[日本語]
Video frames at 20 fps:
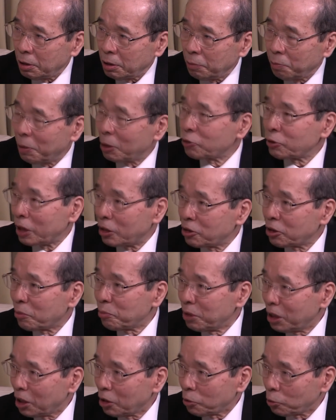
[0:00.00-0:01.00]
一般の大使が
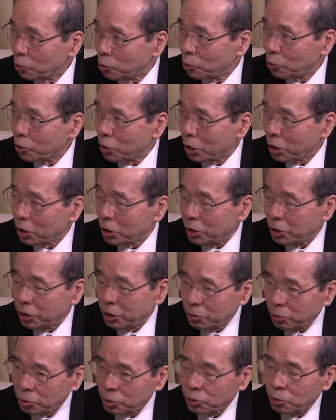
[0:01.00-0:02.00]
みんな望んで
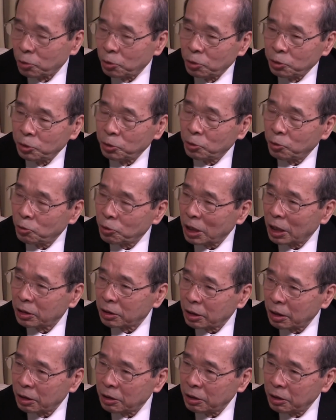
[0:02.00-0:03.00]
いるその友好
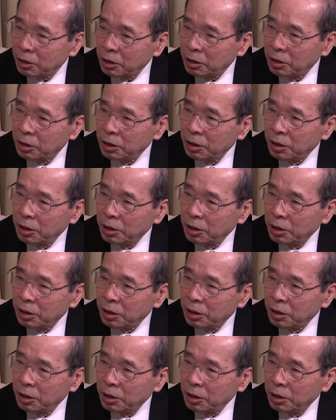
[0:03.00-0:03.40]
関係に